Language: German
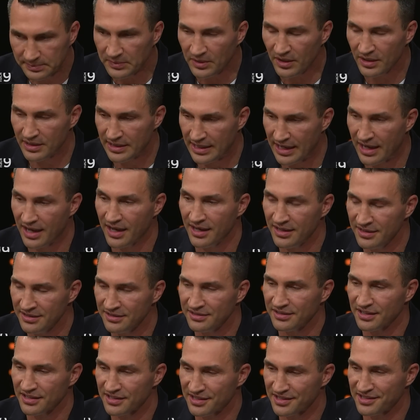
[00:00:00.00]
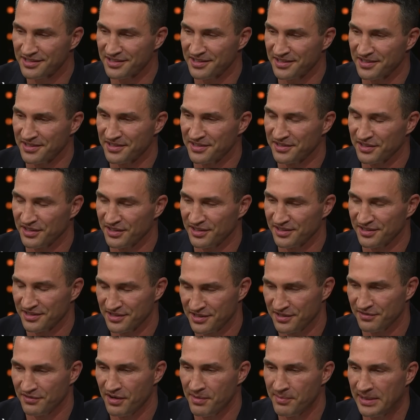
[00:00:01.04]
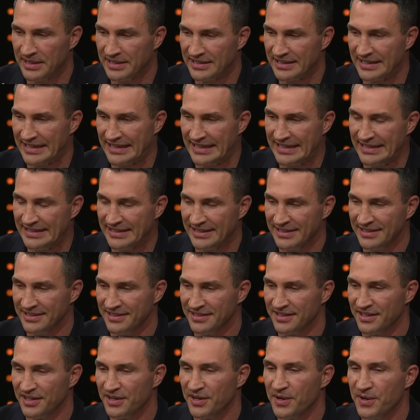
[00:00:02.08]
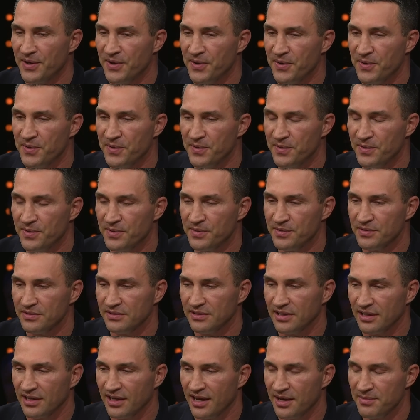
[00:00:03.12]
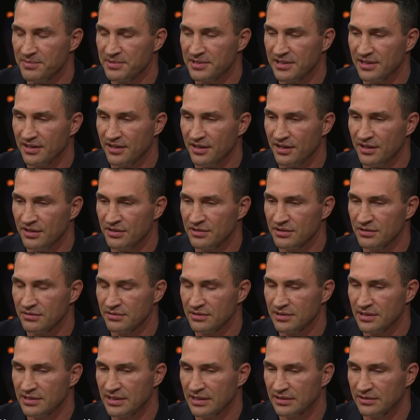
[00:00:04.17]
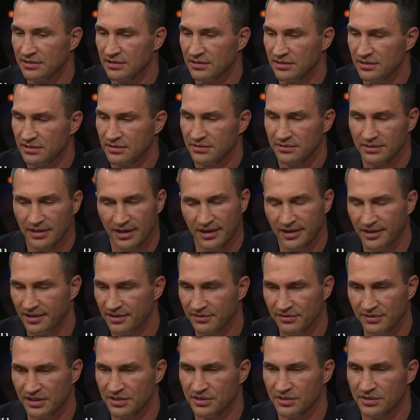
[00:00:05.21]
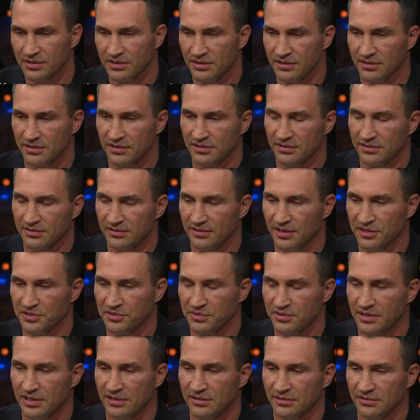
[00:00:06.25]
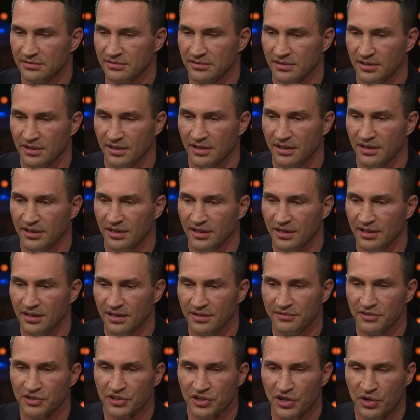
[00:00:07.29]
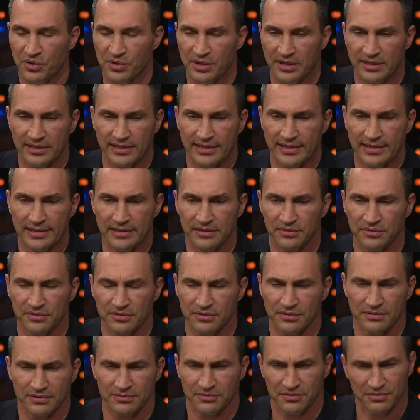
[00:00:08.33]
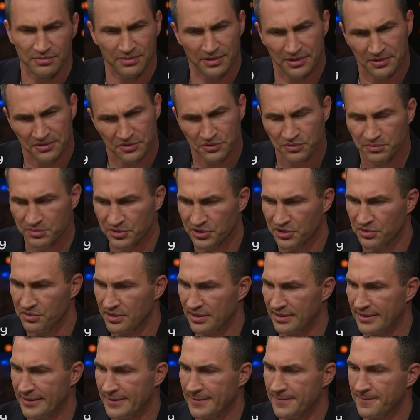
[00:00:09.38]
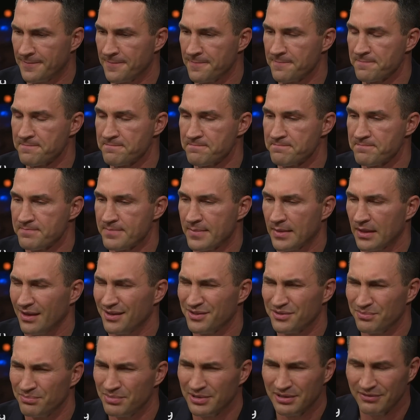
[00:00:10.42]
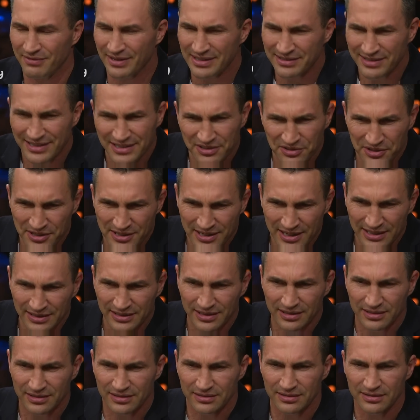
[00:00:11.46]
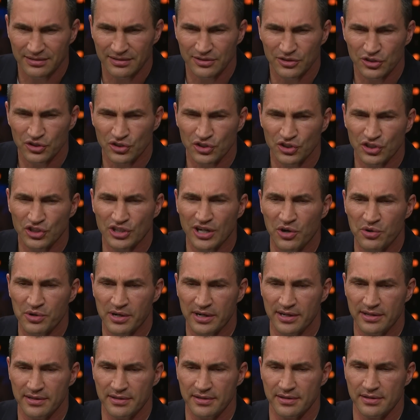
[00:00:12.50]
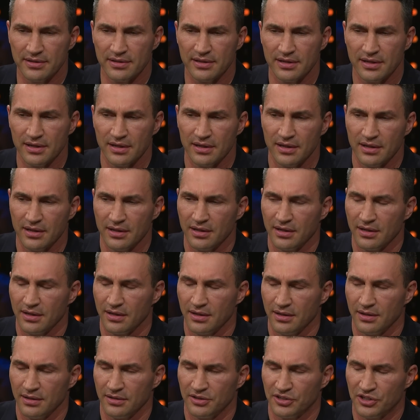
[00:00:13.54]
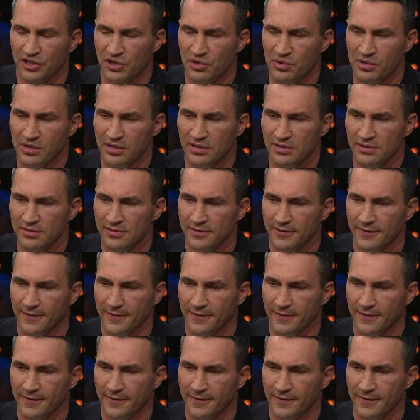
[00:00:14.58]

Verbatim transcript: Ja, das, äh, sie war mal in der Kita und dann kam sie nach Hause und sie sagte, ja, irgendwas, lass uns dann irgendwie schaukeln gehen und so oder zum Schaukeln gehen. Ich so, bitte, was hast du gesagt? Mhm. Schaukeln. Schaukeln?